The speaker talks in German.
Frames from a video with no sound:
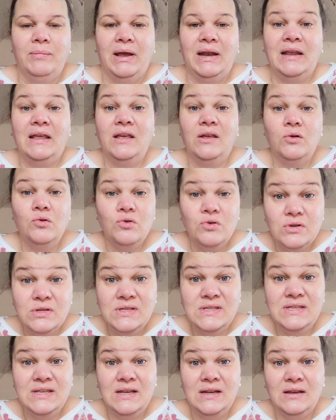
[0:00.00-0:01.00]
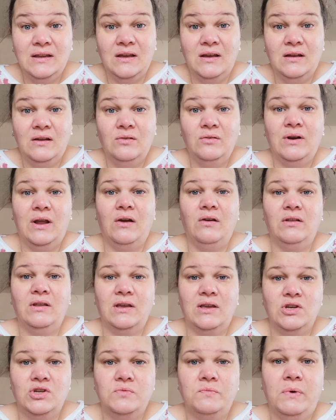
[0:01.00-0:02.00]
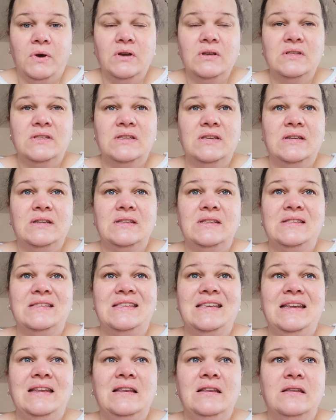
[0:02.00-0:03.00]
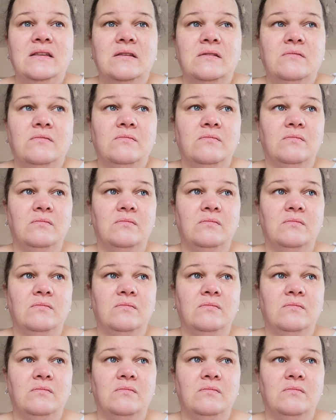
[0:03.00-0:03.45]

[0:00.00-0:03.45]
mein Geruchssinn ja, und auch der Geschmackssinn sind,